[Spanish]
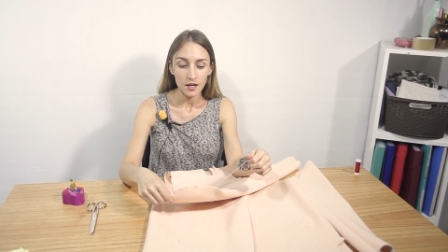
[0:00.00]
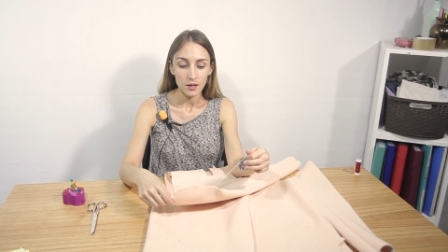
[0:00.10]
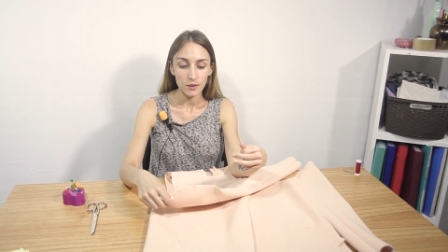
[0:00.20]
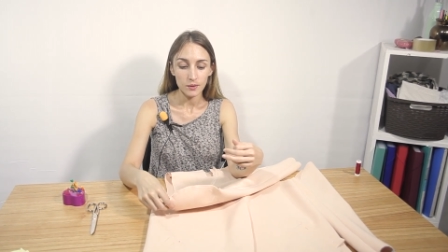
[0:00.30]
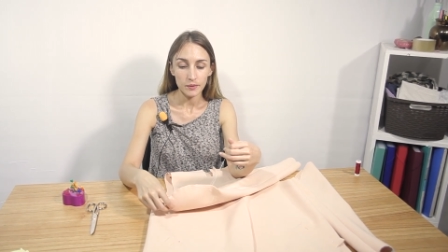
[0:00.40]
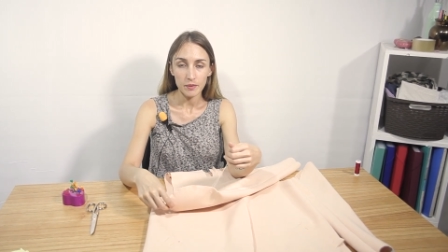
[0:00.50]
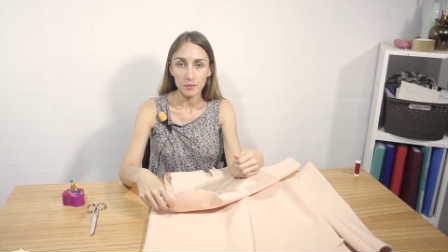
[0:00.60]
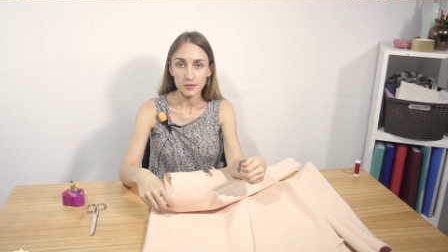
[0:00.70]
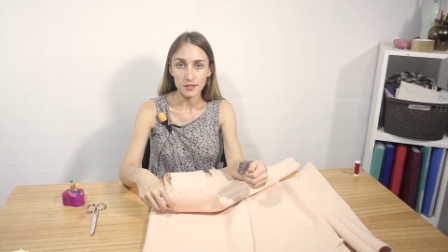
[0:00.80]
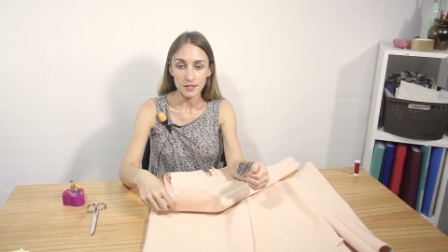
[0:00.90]
lo que
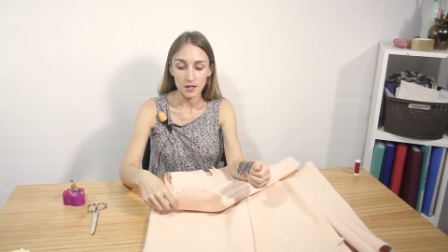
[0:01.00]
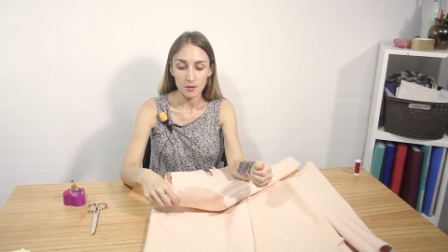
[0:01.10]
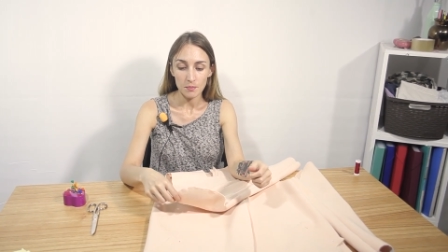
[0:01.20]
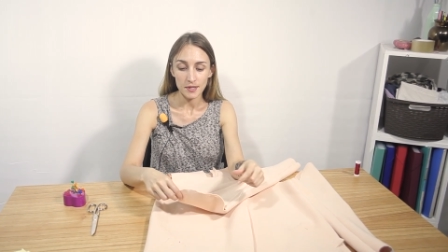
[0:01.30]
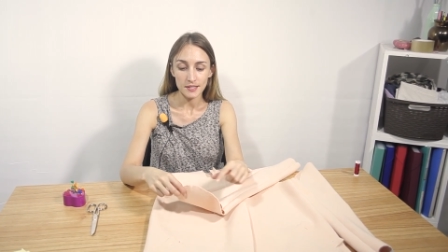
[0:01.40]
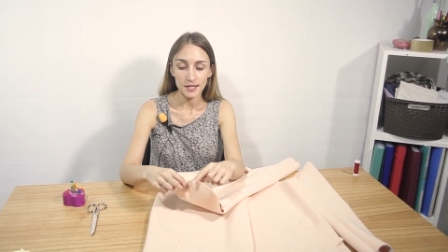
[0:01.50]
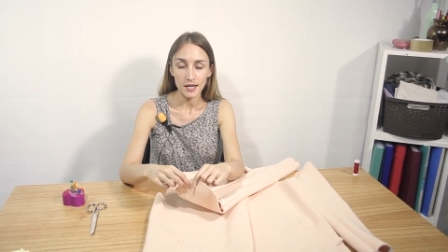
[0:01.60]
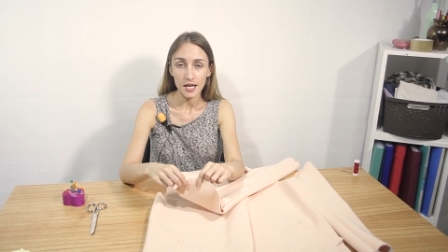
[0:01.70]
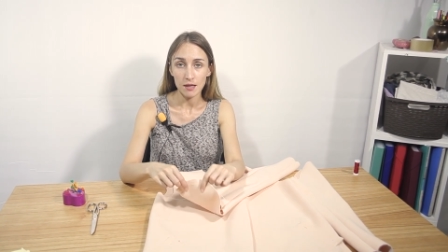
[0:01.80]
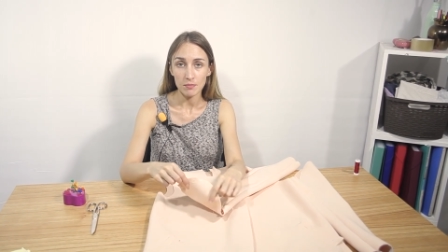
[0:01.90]
vamos a hacer va a ser
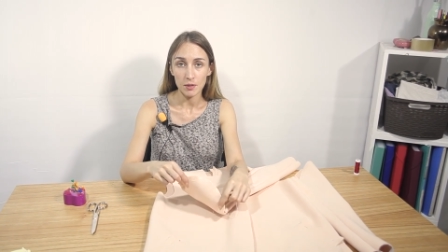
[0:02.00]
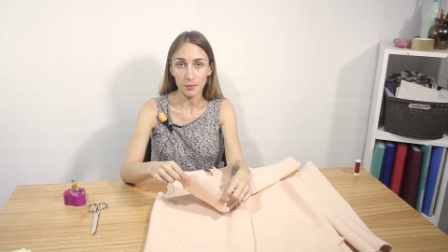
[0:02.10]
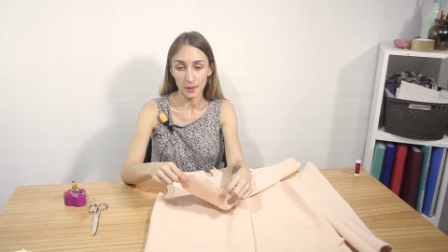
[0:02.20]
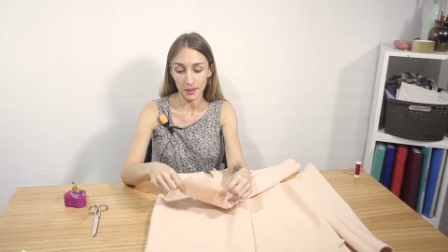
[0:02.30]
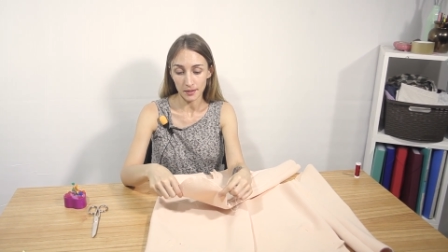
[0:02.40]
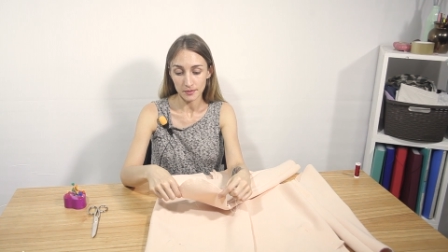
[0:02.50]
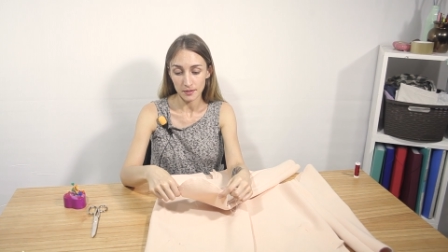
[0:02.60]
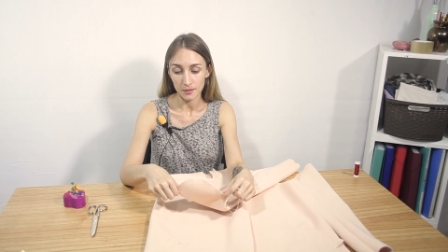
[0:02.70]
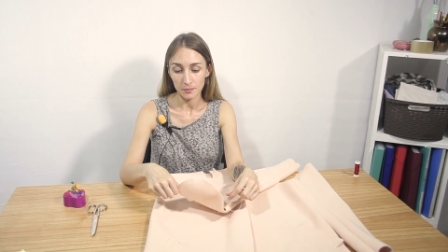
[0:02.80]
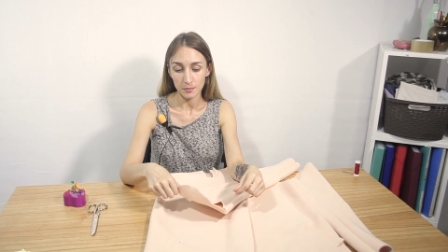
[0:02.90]
embeberla, ¿sí?